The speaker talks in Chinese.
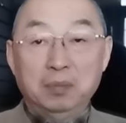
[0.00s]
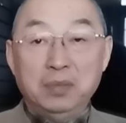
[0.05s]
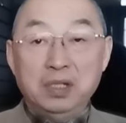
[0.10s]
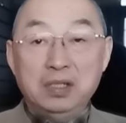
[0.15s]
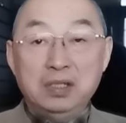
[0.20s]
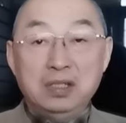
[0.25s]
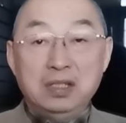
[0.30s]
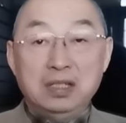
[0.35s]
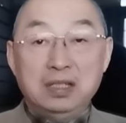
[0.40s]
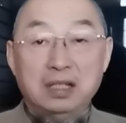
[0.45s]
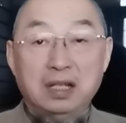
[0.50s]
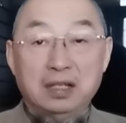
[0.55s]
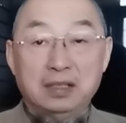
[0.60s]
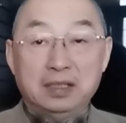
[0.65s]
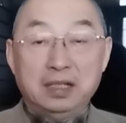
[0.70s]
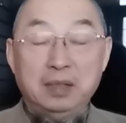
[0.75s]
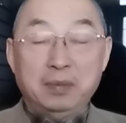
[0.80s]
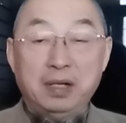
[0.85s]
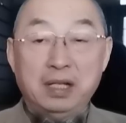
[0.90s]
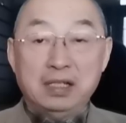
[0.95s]
民进
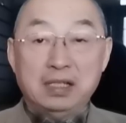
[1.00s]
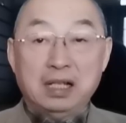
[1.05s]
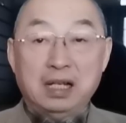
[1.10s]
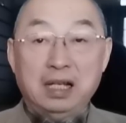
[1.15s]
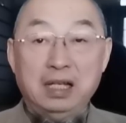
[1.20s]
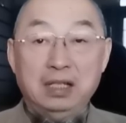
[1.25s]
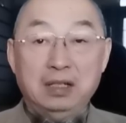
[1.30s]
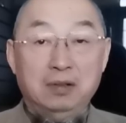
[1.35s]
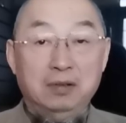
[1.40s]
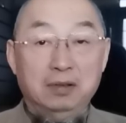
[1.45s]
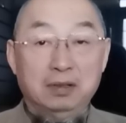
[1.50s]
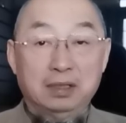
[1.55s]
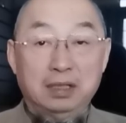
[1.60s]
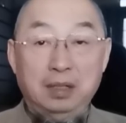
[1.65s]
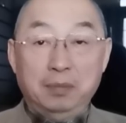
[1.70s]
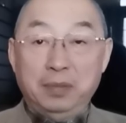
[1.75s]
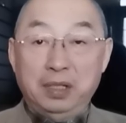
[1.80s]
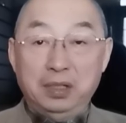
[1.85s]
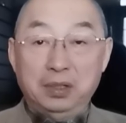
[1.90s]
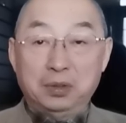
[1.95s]
党这盘下来以后，
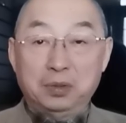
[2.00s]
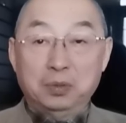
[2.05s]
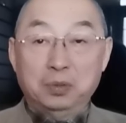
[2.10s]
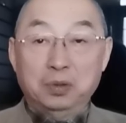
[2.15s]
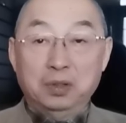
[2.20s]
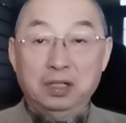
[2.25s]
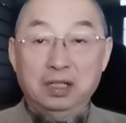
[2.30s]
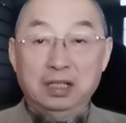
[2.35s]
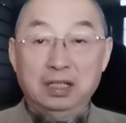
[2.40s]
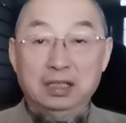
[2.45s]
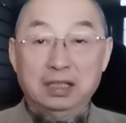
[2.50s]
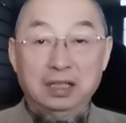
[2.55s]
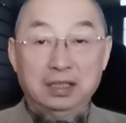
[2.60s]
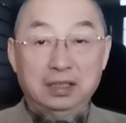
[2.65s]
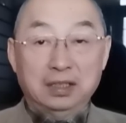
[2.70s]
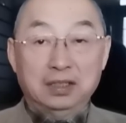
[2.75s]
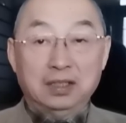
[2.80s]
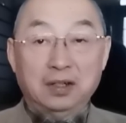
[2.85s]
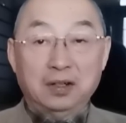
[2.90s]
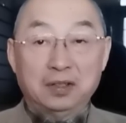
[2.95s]
他没输。
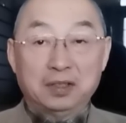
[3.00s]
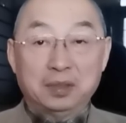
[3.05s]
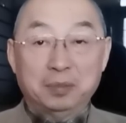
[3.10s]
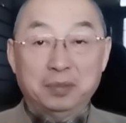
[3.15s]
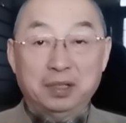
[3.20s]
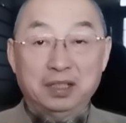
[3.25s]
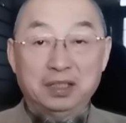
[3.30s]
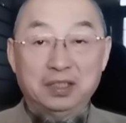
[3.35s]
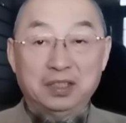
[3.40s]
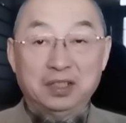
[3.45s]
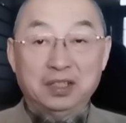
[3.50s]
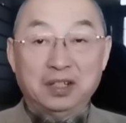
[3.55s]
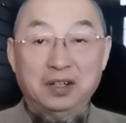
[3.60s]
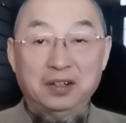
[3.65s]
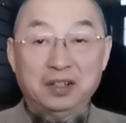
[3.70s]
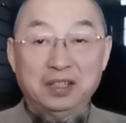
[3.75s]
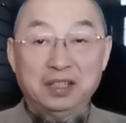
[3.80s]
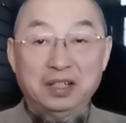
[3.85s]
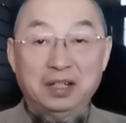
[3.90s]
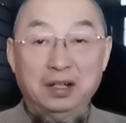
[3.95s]
他得到了什么？得
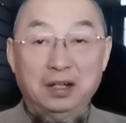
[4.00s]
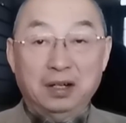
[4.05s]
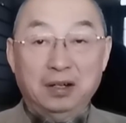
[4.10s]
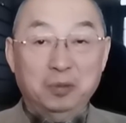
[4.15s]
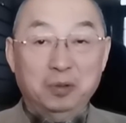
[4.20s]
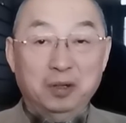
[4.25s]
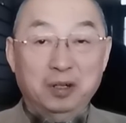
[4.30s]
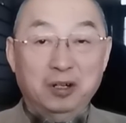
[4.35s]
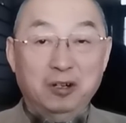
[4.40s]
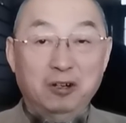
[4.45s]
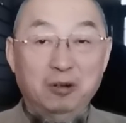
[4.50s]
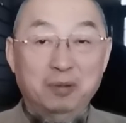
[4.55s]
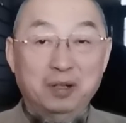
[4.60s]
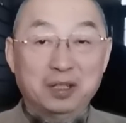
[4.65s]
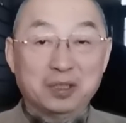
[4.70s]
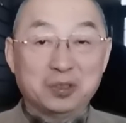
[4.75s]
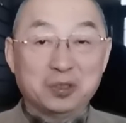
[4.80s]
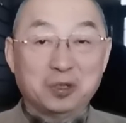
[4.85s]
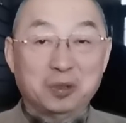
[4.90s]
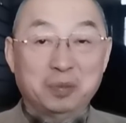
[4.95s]
到了一个，我后
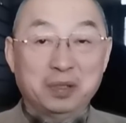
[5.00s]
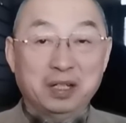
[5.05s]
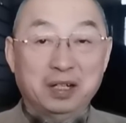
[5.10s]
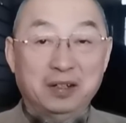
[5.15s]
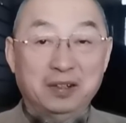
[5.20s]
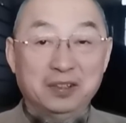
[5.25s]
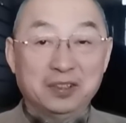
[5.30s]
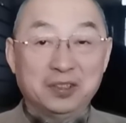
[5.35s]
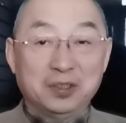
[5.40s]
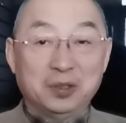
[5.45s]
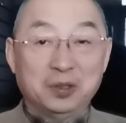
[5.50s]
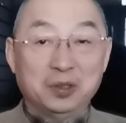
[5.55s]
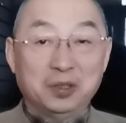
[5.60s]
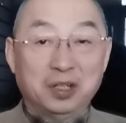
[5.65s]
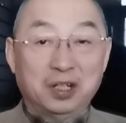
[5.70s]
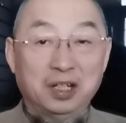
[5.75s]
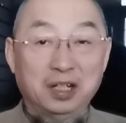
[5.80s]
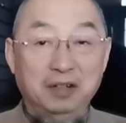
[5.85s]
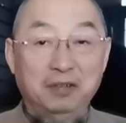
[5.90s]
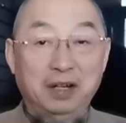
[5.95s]
边坐票就
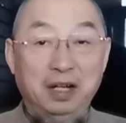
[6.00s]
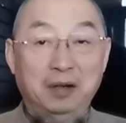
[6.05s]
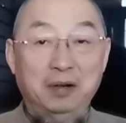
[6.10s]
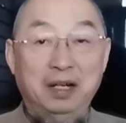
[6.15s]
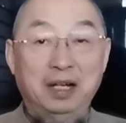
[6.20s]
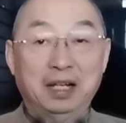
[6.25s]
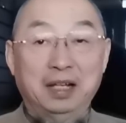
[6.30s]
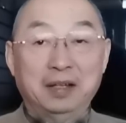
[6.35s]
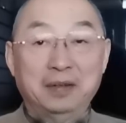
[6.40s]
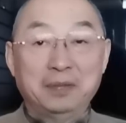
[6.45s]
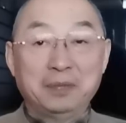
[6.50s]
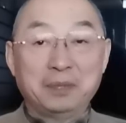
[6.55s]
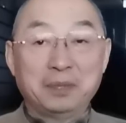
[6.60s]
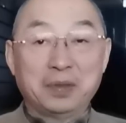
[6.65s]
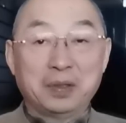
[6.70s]
合法化了。